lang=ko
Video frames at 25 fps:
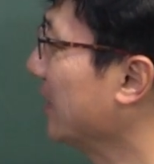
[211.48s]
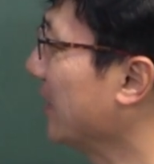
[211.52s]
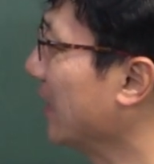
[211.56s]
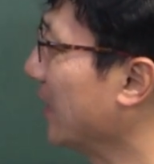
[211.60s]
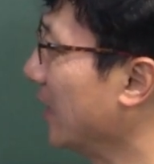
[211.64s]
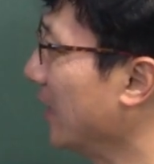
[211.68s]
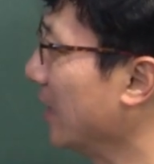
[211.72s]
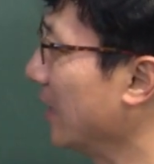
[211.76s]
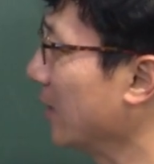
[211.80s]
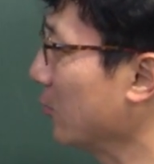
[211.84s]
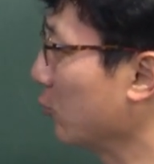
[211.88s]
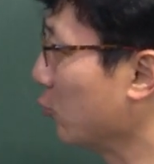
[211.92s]

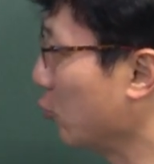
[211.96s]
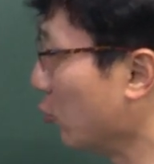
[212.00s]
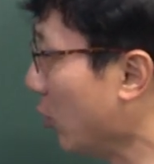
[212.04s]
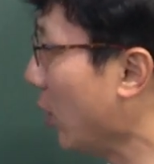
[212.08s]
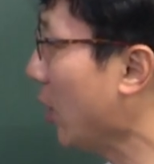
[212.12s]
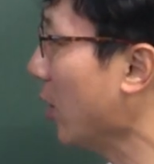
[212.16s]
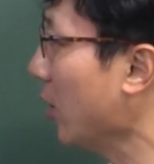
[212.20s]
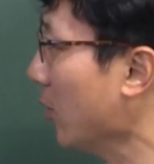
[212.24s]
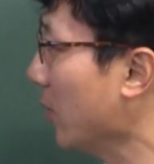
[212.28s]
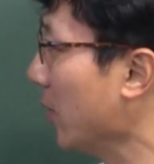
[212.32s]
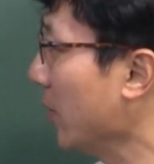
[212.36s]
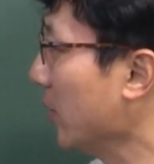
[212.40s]
자,
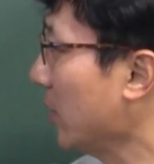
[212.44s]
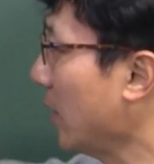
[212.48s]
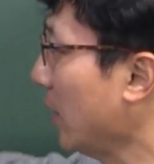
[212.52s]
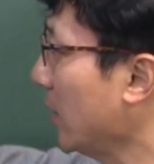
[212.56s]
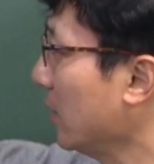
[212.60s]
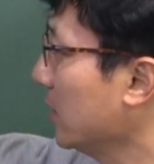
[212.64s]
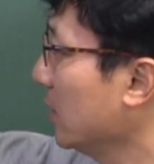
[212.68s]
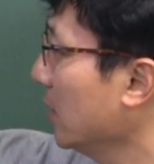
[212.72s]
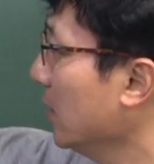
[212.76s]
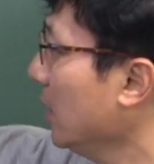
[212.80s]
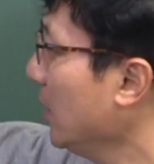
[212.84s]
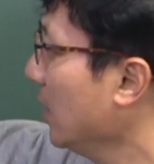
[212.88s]
중요한 거 배웠다,
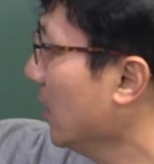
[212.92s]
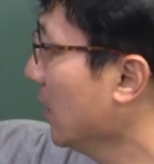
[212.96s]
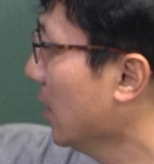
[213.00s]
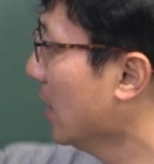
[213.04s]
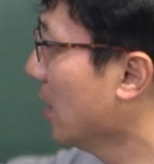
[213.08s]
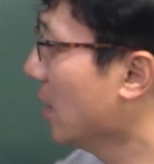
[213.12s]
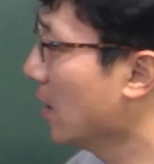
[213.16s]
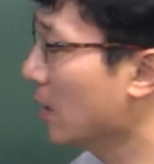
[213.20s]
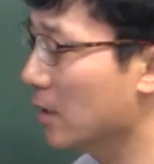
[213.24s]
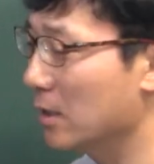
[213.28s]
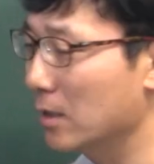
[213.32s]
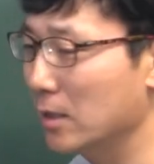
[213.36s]
그지?
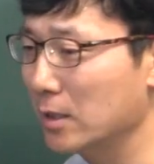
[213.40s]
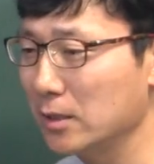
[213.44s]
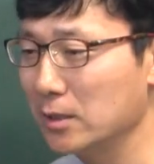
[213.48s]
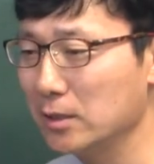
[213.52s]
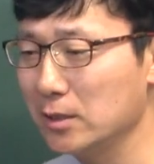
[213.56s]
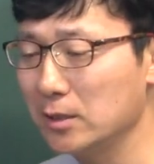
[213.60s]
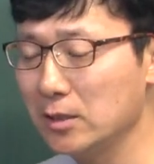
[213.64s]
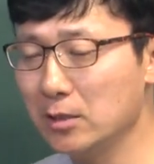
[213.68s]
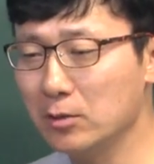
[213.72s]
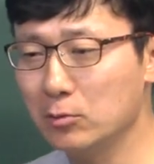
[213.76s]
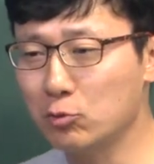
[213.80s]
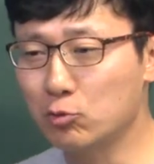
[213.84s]

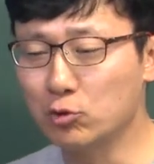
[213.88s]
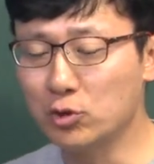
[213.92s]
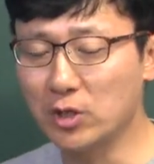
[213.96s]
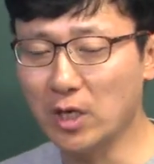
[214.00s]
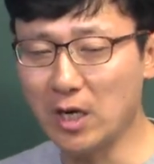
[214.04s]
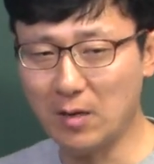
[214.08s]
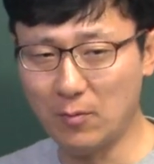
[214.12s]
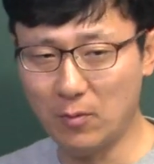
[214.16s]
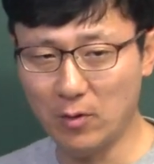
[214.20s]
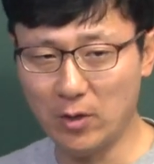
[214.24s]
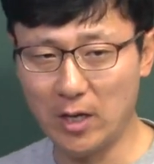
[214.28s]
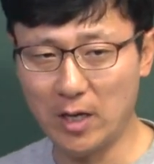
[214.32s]
이건
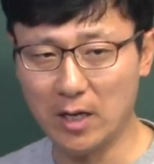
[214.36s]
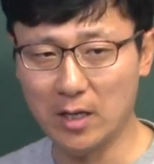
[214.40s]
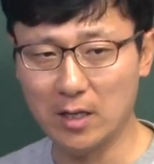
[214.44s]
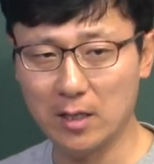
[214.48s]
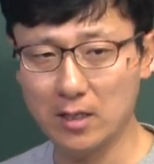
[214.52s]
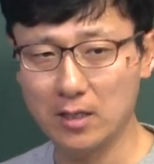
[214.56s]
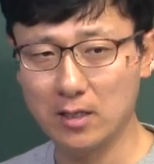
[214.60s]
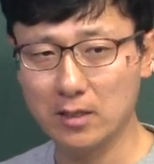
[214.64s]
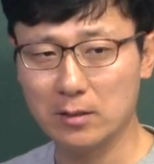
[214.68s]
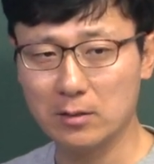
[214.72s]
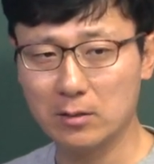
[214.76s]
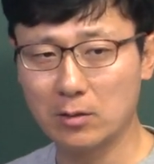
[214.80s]
주제가 뭐야?
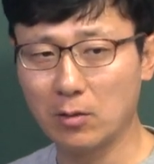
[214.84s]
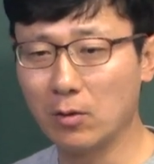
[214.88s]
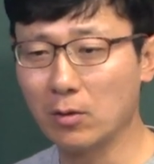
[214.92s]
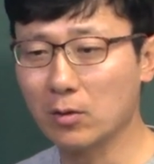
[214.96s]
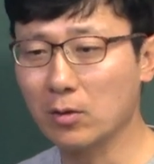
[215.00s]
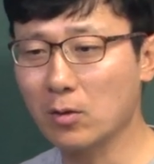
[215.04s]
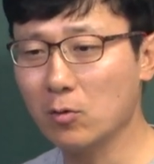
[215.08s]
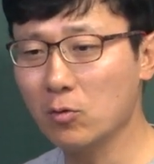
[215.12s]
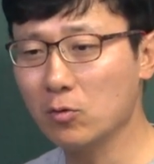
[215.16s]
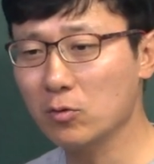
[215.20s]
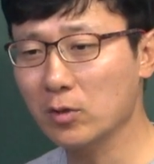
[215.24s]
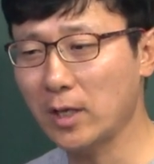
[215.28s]

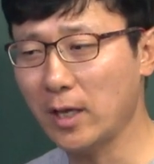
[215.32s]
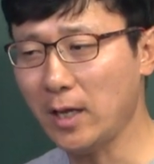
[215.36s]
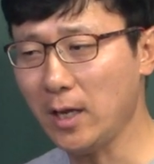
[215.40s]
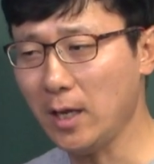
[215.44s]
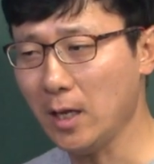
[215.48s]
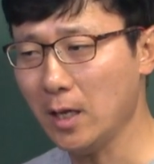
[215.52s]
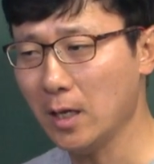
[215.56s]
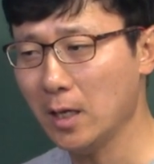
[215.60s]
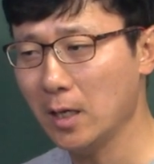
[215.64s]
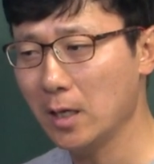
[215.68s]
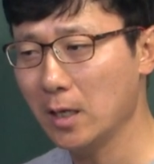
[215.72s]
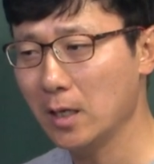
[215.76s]
더러운
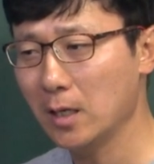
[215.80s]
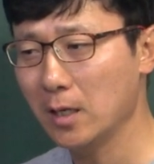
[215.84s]
게?